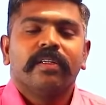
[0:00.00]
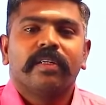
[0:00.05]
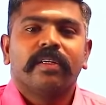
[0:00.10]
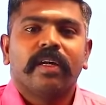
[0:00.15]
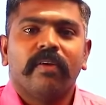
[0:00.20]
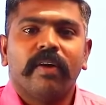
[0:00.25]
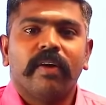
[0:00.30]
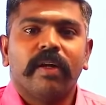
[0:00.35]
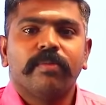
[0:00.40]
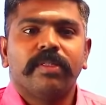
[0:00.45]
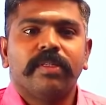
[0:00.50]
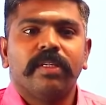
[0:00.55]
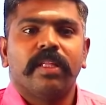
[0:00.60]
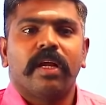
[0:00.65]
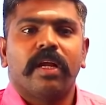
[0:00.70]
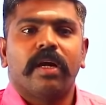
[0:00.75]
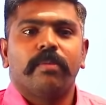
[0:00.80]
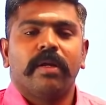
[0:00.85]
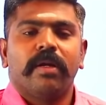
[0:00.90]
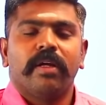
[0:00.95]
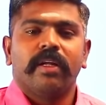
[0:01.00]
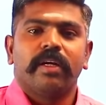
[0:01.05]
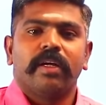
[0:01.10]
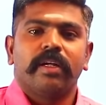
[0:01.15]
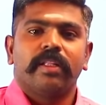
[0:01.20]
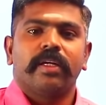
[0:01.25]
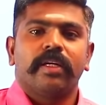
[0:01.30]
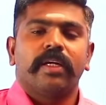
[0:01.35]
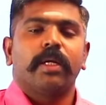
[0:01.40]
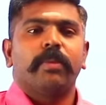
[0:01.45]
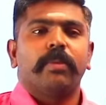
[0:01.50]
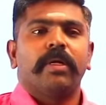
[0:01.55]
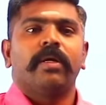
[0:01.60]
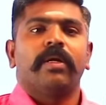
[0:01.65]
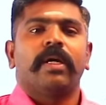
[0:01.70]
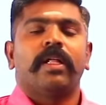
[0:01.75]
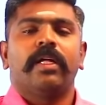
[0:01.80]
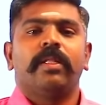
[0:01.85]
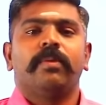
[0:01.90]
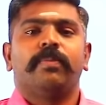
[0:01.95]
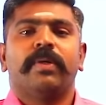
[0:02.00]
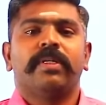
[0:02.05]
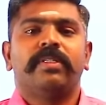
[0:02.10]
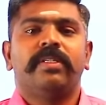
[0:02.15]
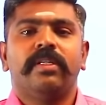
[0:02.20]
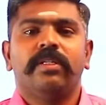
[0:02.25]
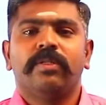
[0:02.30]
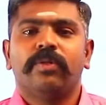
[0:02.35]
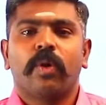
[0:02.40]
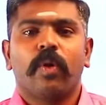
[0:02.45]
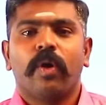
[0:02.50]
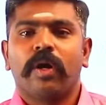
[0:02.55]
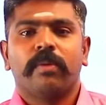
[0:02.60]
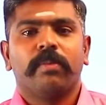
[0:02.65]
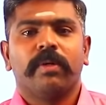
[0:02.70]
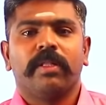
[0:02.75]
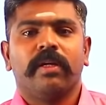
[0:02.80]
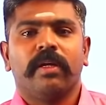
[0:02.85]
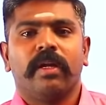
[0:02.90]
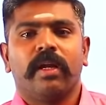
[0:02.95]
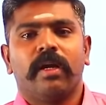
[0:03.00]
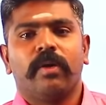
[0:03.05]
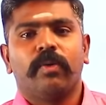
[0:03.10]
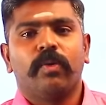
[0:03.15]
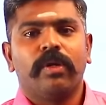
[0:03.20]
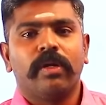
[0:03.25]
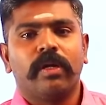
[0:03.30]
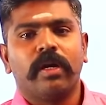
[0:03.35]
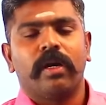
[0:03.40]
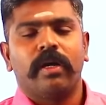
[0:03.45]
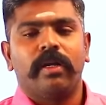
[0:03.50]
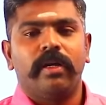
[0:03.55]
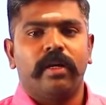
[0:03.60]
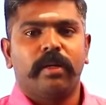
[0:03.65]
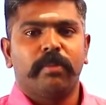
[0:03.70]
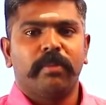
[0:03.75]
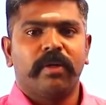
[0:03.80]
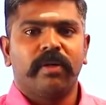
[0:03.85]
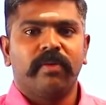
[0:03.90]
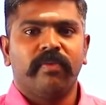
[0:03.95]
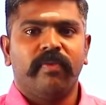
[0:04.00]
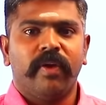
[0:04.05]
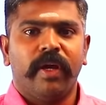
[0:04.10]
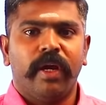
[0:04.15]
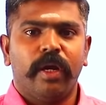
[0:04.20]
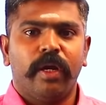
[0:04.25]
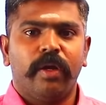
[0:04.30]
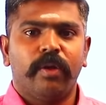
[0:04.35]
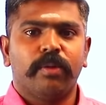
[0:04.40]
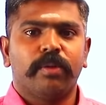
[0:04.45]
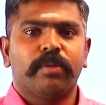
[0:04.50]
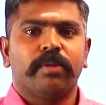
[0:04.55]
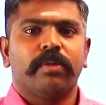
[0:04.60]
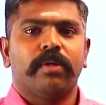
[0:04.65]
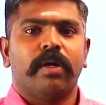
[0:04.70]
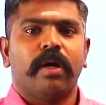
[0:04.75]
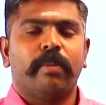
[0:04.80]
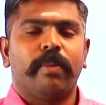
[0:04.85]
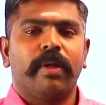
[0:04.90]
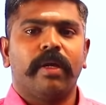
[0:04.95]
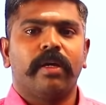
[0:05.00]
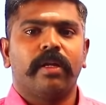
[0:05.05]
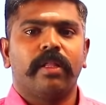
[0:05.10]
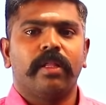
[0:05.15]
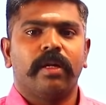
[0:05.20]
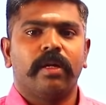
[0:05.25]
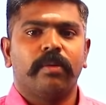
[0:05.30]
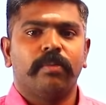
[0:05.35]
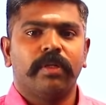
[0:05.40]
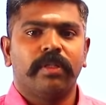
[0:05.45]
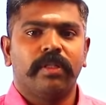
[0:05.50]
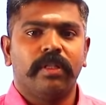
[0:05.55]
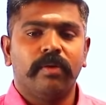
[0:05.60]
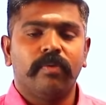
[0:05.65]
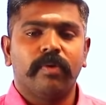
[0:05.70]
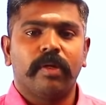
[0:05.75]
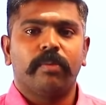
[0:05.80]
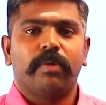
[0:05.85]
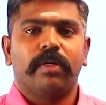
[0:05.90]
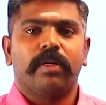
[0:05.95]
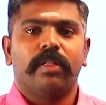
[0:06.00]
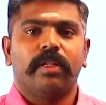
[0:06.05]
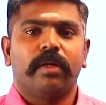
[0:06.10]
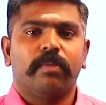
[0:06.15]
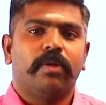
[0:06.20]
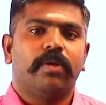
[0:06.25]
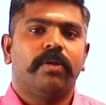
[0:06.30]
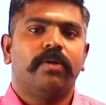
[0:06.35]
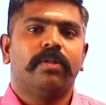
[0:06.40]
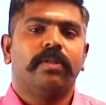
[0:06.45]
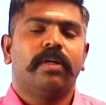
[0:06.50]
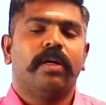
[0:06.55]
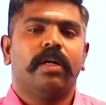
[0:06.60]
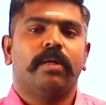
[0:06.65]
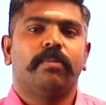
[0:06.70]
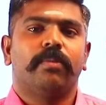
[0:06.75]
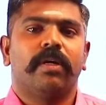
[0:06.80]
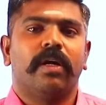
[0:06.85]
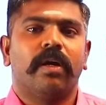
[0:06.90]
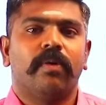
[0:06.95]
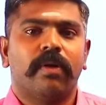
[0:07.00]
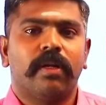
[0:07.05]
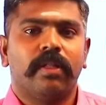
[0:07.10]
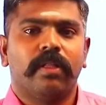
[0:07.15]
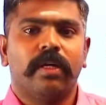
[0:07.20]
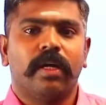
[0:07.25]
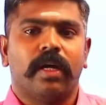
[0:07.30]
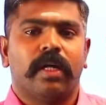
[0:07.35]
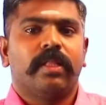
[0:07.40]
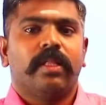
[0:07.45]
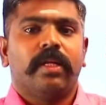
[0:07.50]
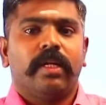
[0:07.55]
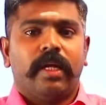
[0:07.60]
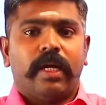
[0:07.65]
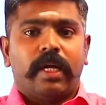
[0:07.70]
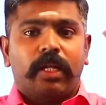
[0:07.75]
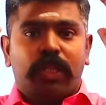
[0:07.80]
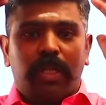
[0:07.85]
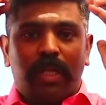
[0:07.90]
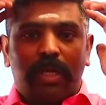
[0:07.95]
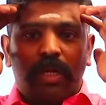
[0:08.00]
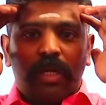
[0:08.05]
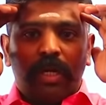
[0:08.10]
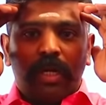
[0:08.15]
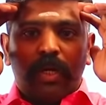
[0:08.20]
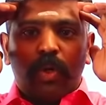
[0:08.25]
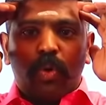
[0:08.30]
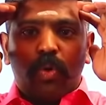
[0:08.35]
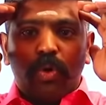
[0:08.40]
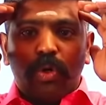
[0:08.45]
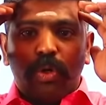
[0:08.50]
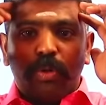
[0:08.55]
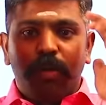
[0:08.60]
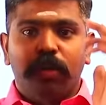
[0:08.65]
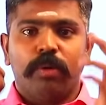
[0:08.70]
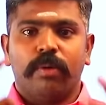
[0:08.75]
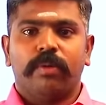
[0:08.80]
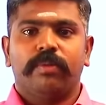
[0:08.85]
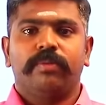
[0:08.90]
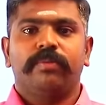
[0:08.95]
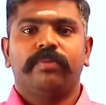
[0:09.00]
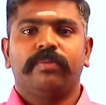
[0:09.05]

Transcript: கவனம் சிதறாமல் இருக்கிறதுக்கு நம்ம அதாவது பசின்னு சொல்லுவாங்க பார்த்தீங்களா ஒரு காரியம் நமக்கு வேணும் அப்படிங்கிறதுல நம்ம தீவிரமாக இருந்தால் மட்டும்தான் நம்ம கவனத்தை அந்த நேரத்தில் கொண்டு வருவோம்